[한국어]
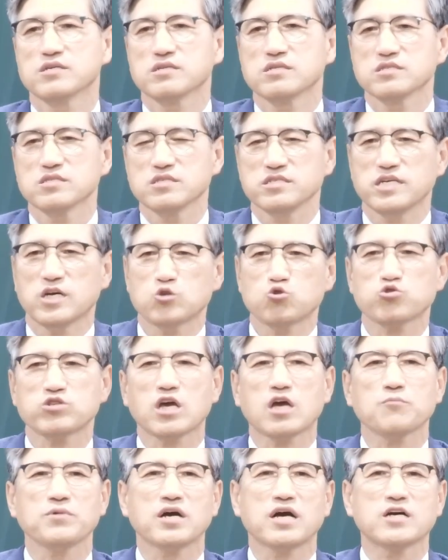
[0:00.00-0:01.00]
예수
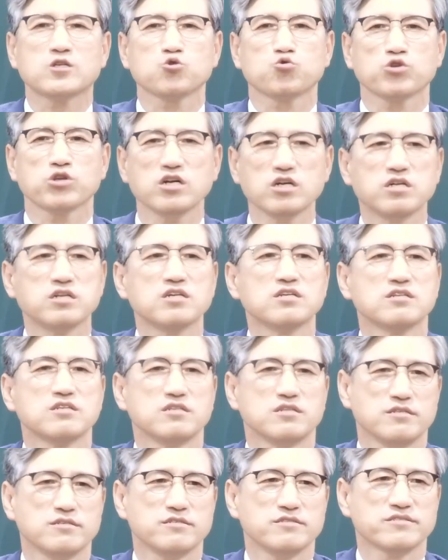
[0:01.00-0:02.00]
생명 가진 우리를
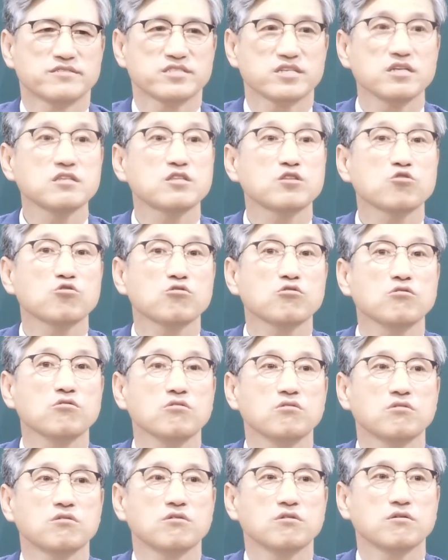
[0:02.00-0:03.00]

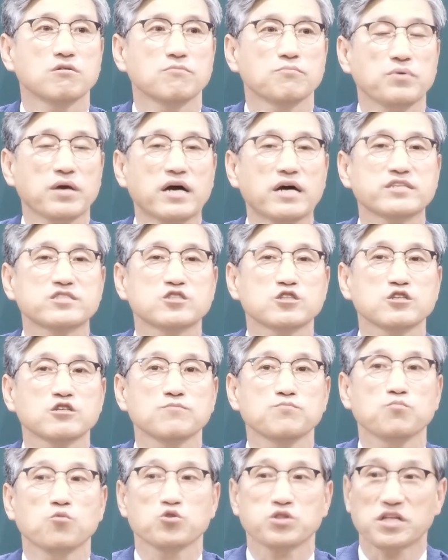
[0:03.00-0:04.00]
절대로
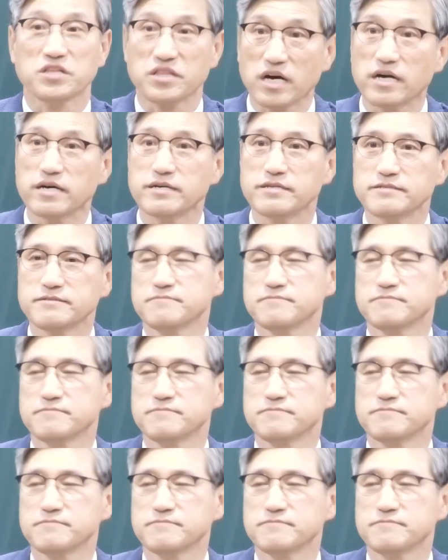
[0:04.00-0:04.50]
빼앗지 못한다.